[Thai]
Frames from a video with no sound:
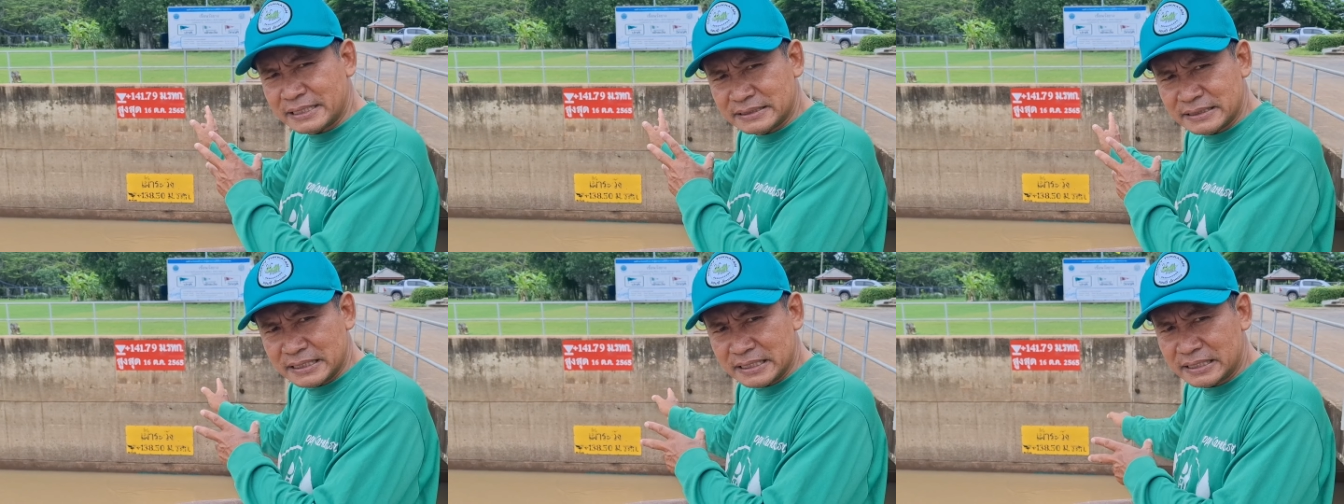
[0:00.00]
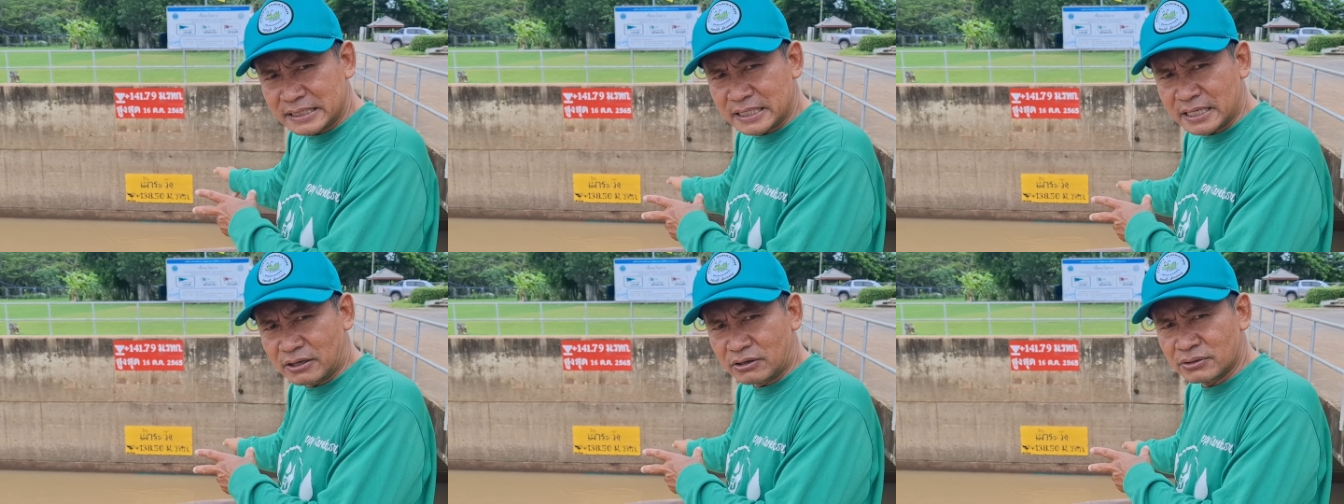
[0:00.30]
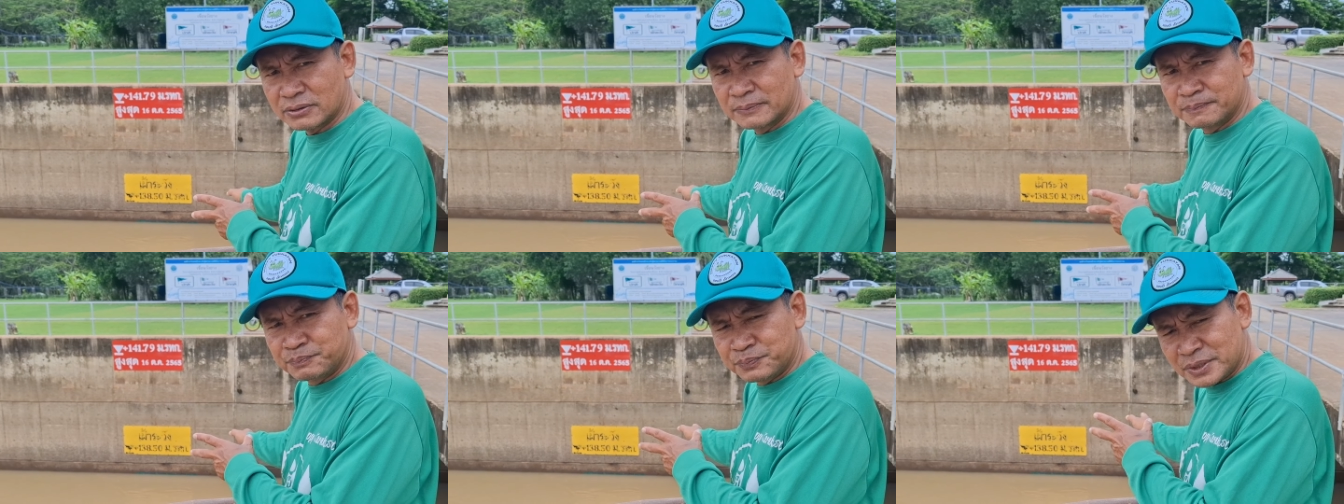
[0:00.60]
ยสีเขียว
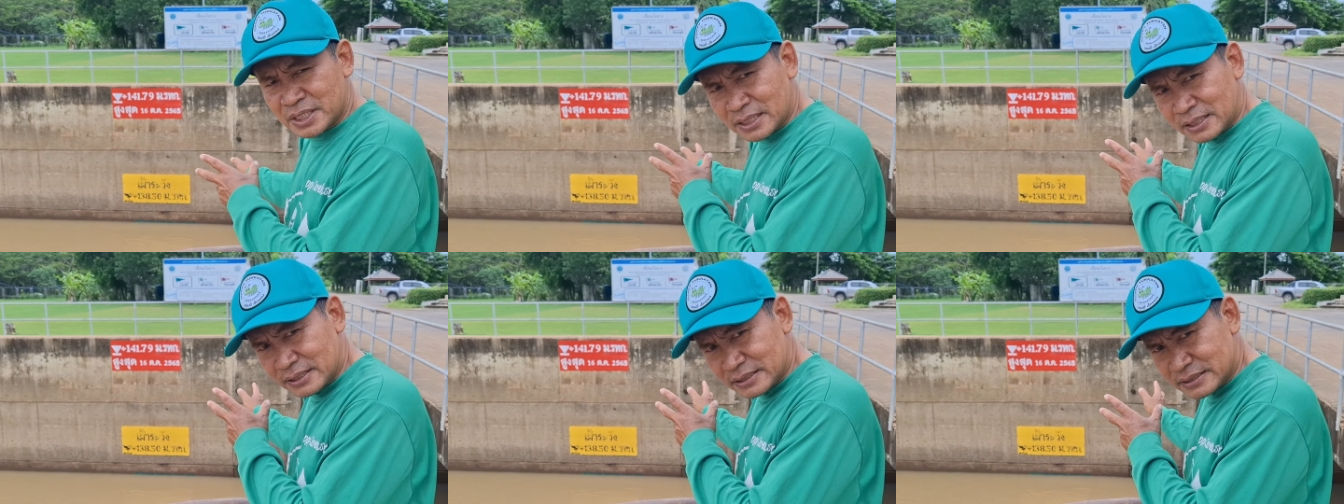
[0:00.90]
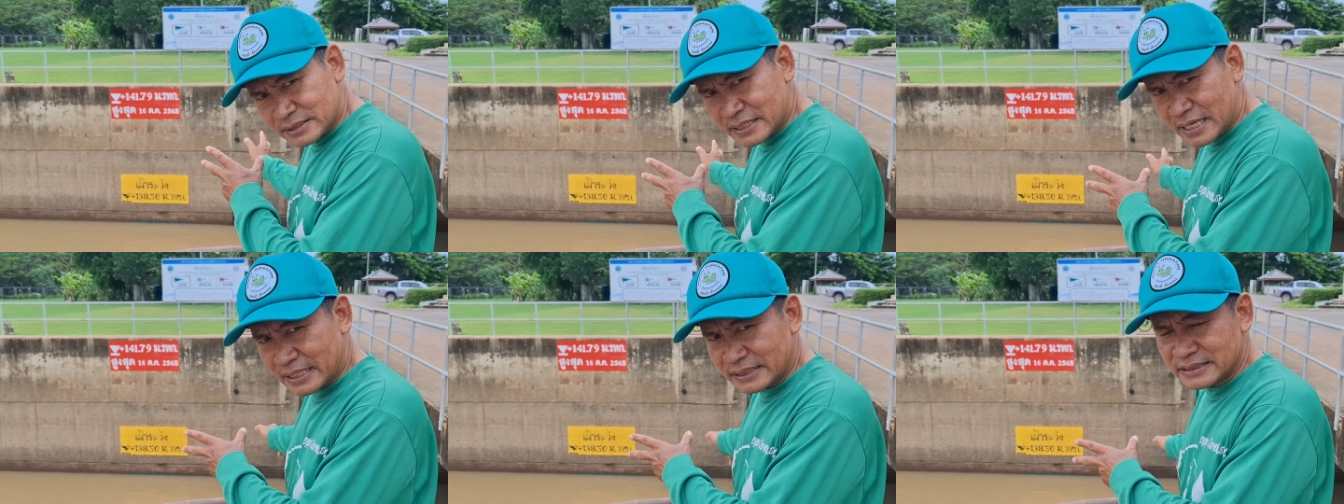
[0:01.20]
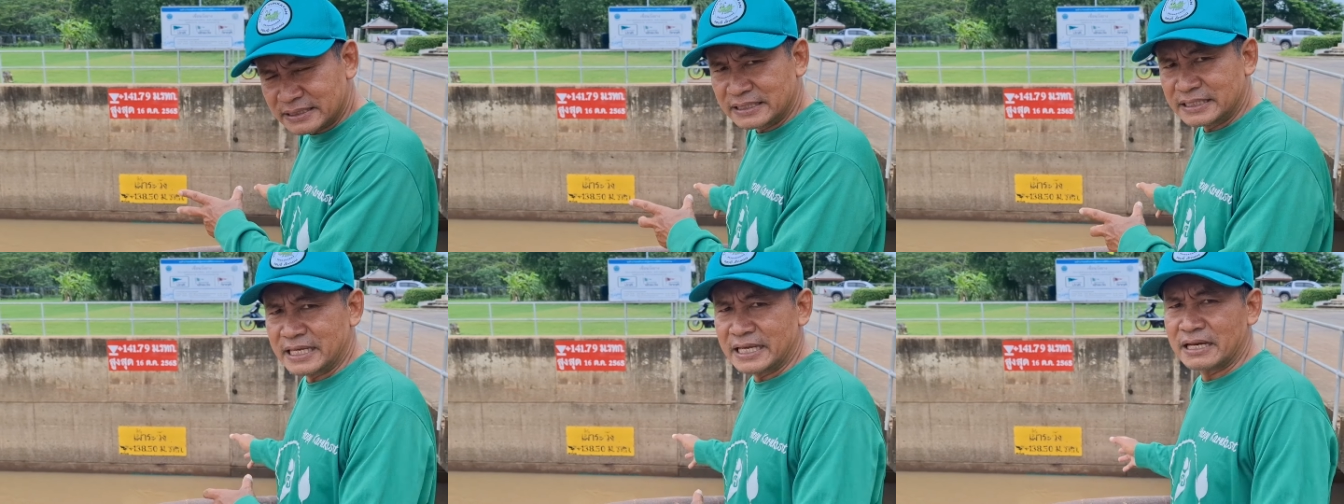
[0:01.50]
ชัด
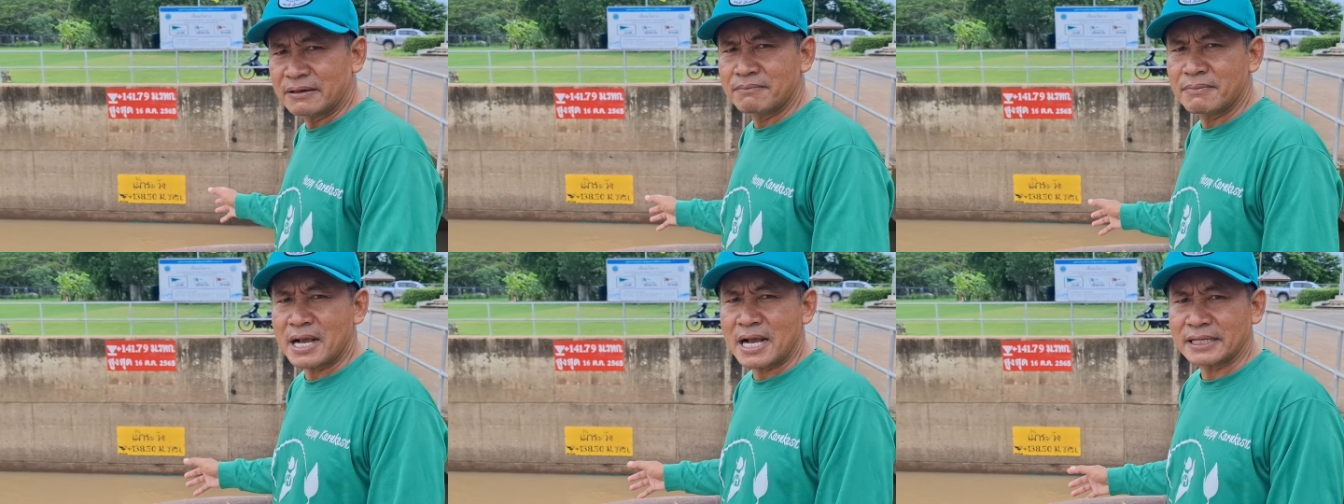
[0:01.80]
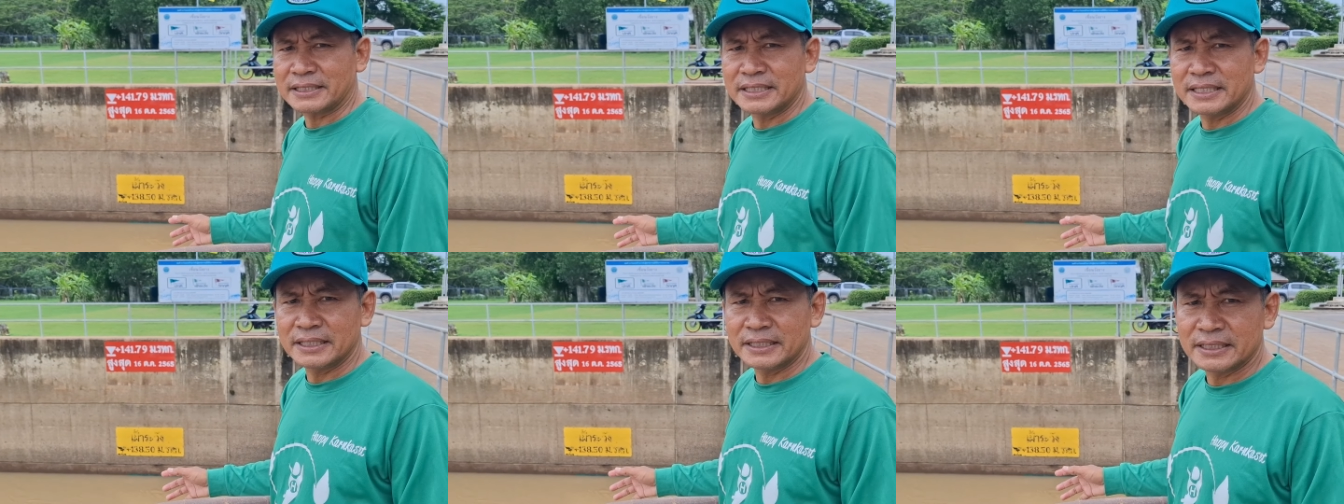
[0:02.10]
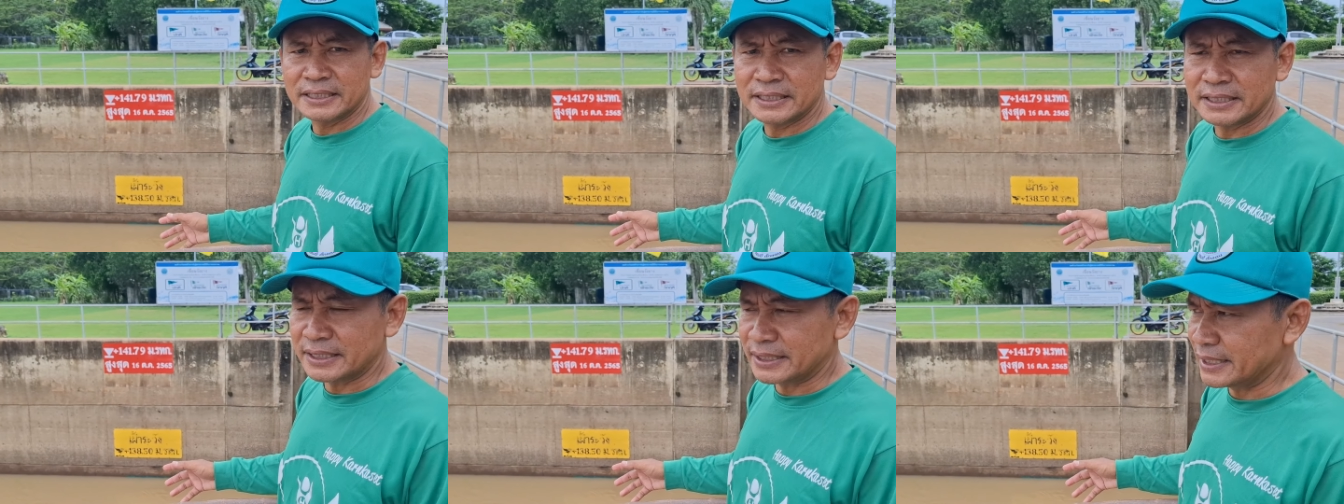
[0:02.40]
เจนมากยิ่ง
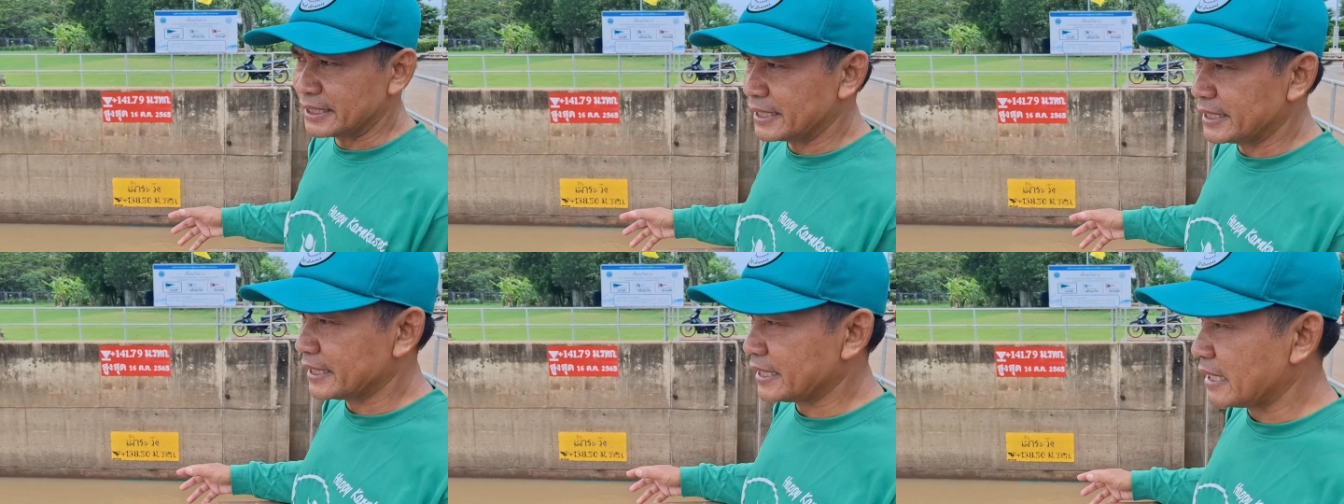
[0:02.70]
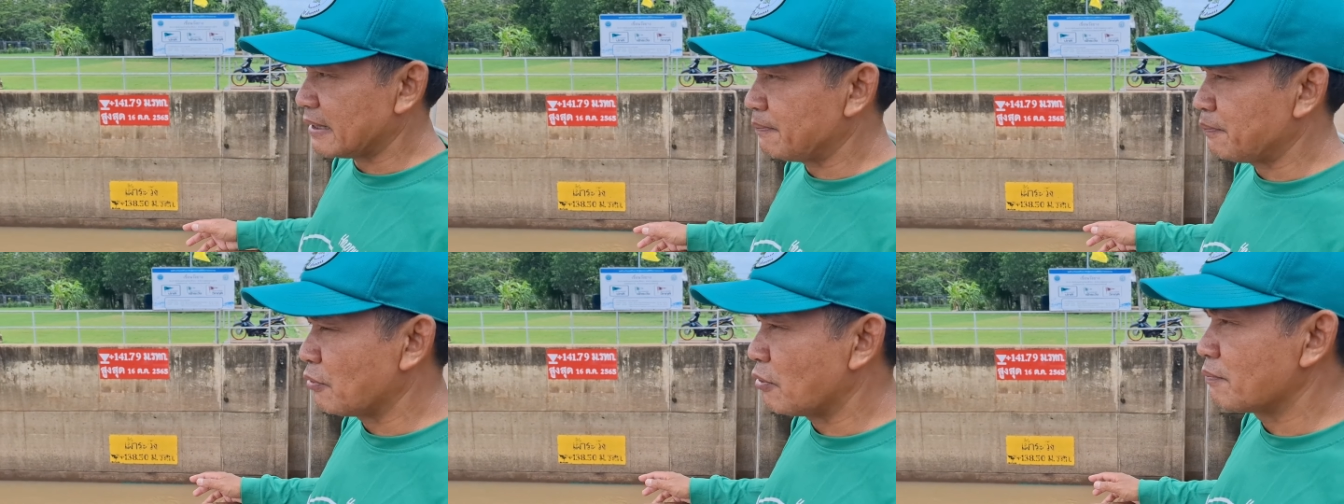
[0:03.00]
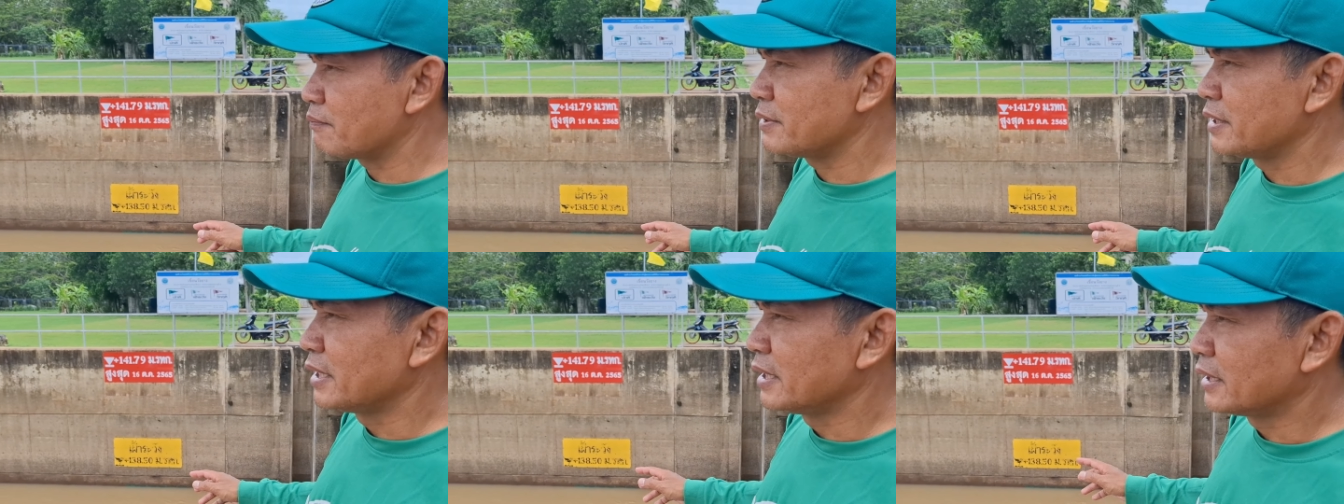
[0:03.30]
ขึ้นนะครับผม